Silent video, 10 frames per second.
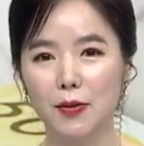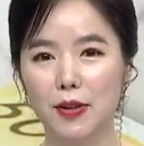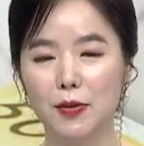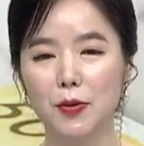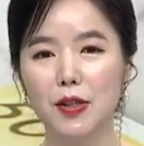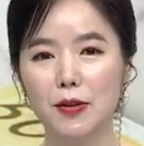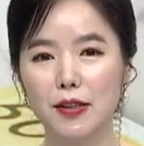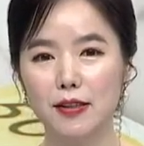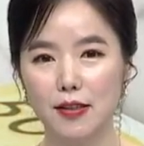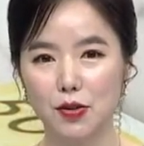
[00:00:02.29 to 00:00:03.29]
오늘 돈이
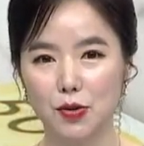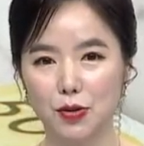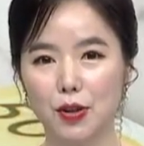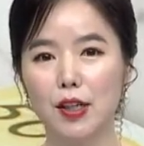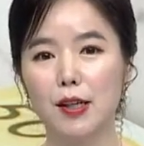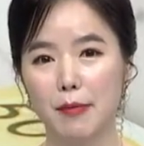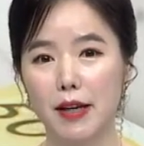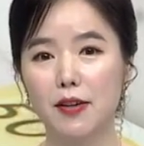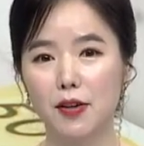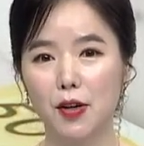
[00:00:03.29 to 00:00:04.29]
되는 이슈, 매경